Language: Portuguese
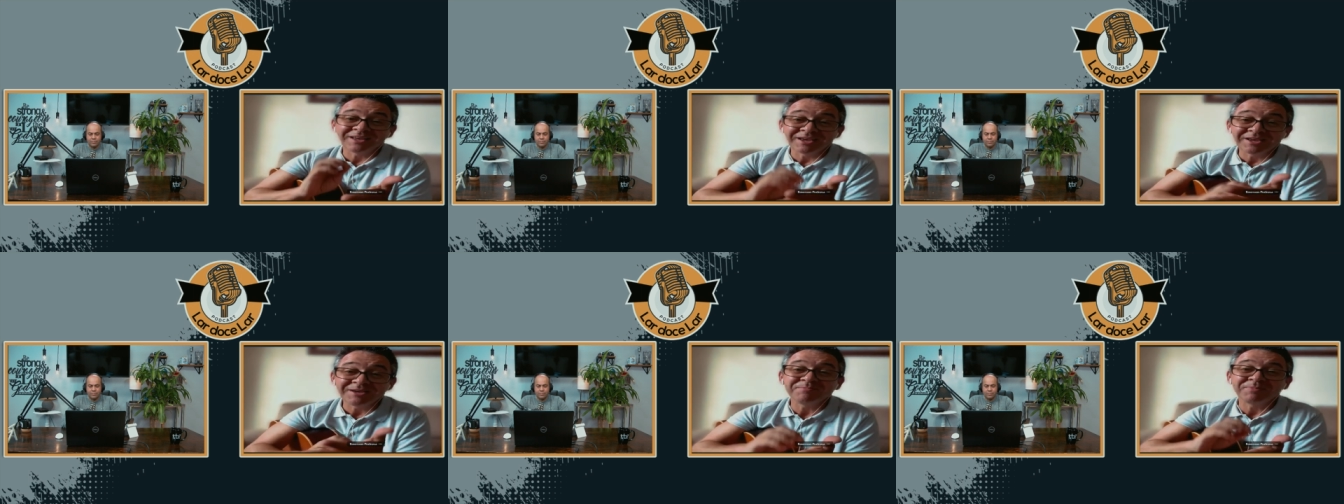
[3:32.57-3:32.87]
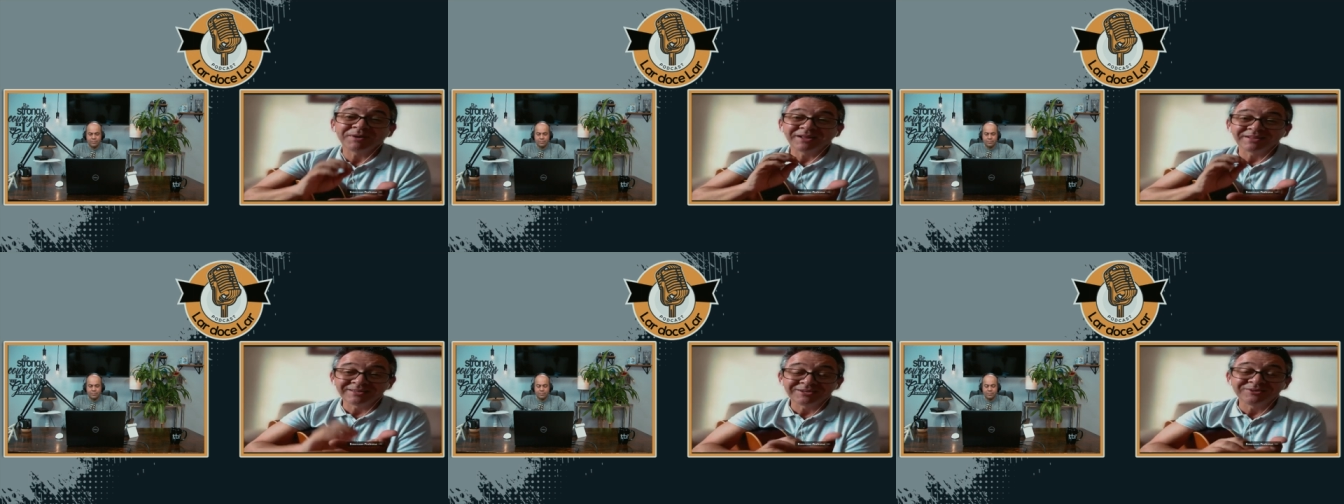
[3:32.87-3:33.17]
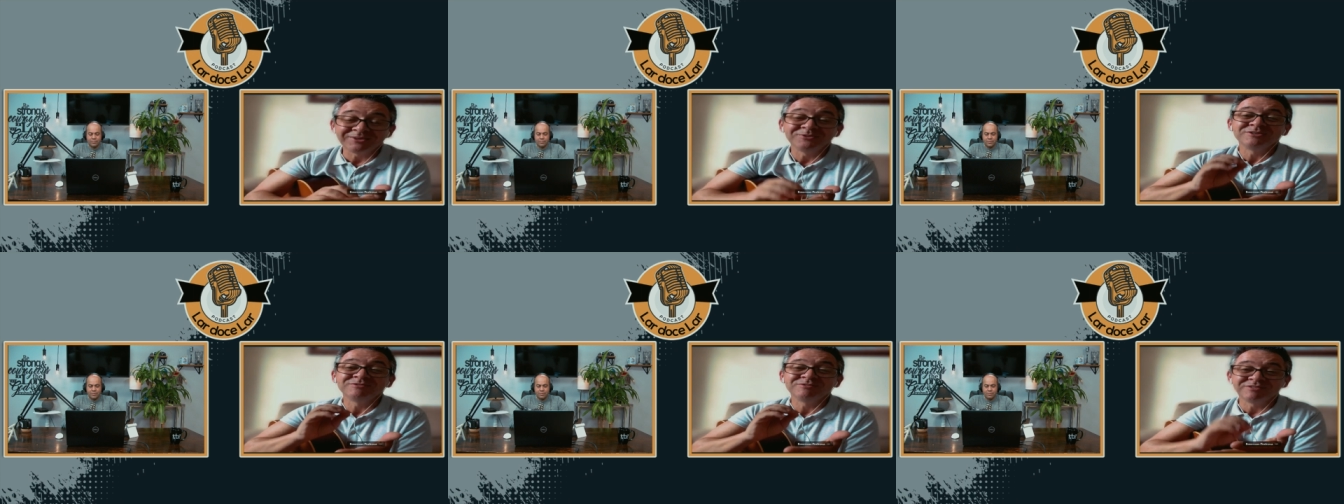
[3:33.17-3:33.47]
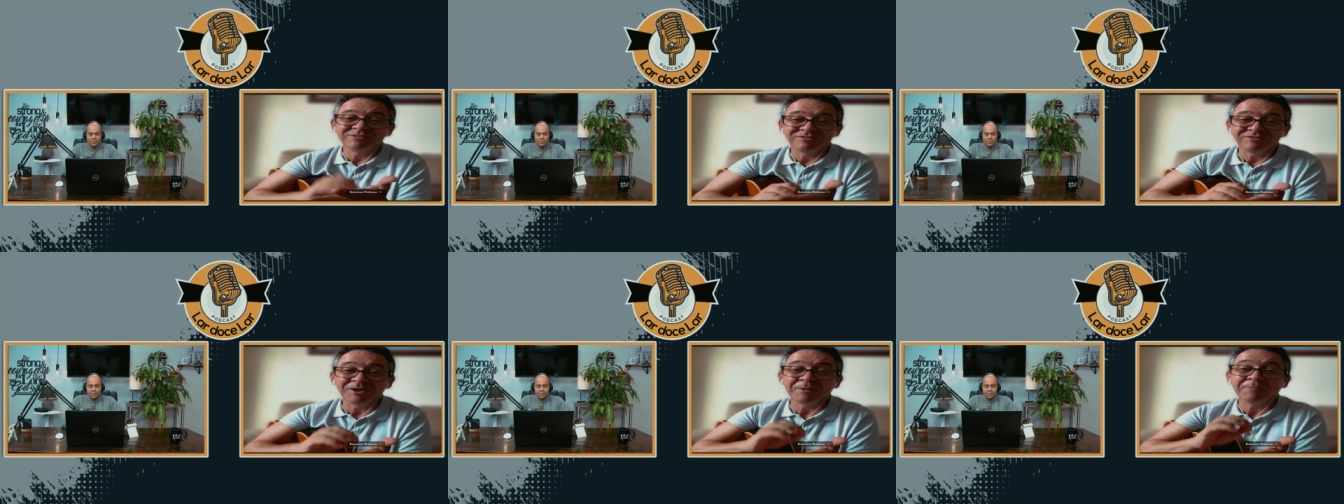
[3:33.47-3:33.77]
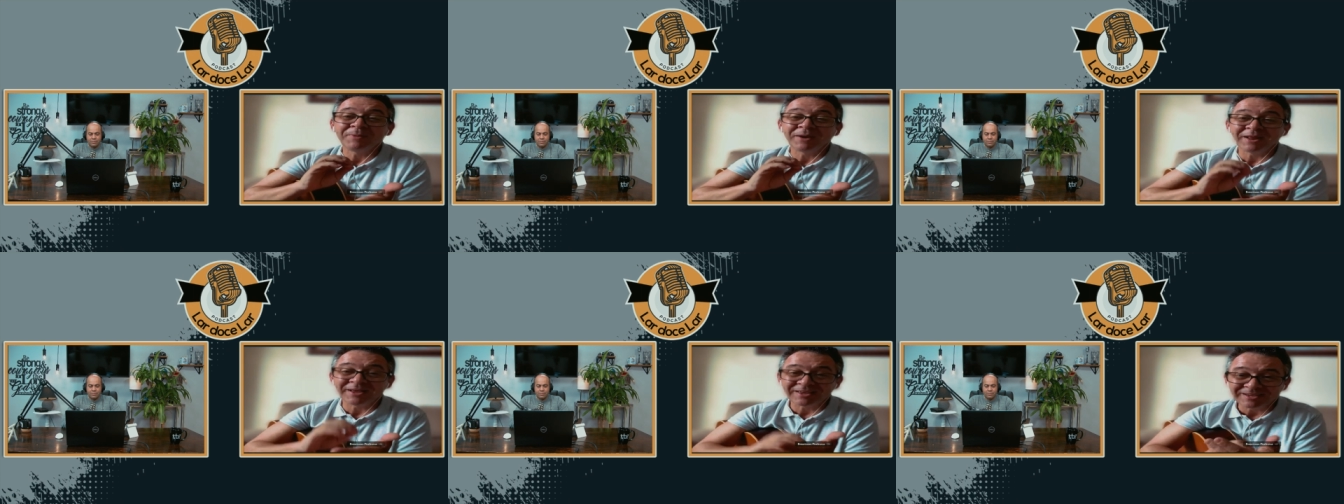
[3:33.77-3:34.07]
tem para Deus e viver
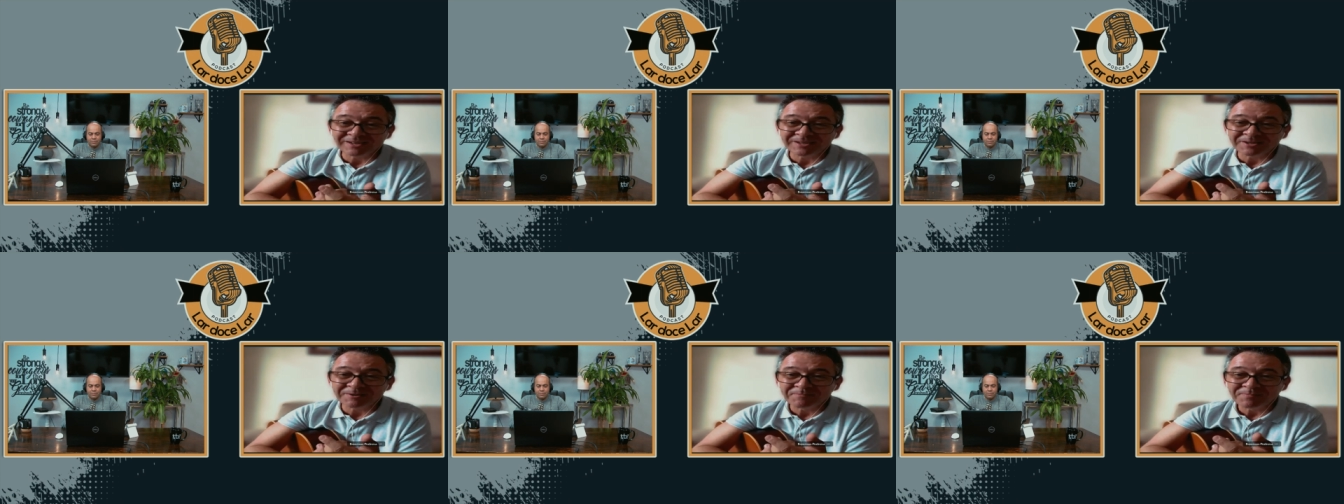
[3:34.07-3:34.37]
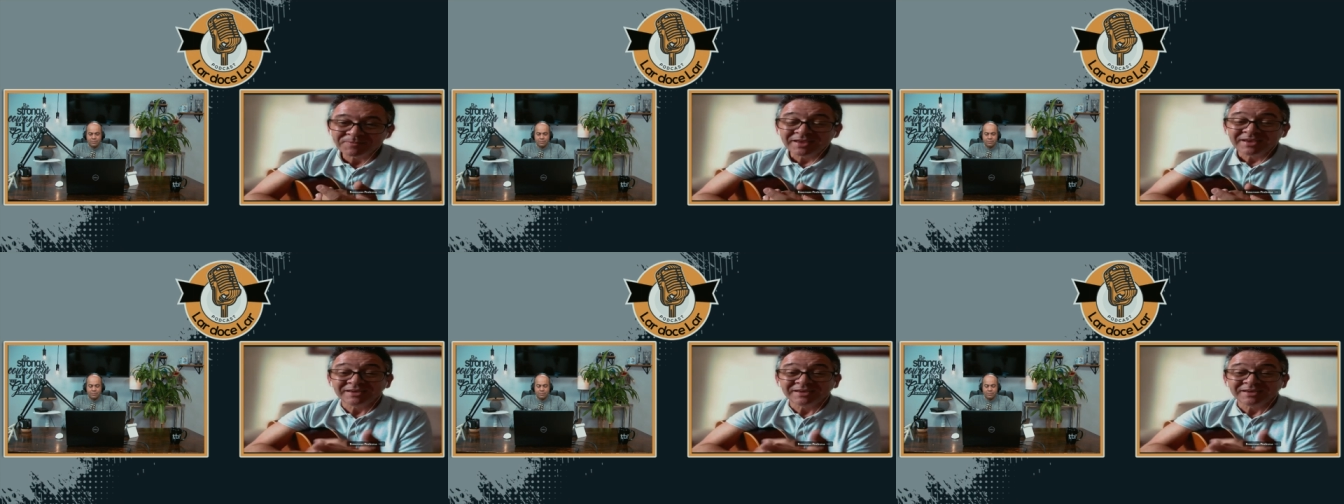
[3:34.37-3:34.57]
para Ele.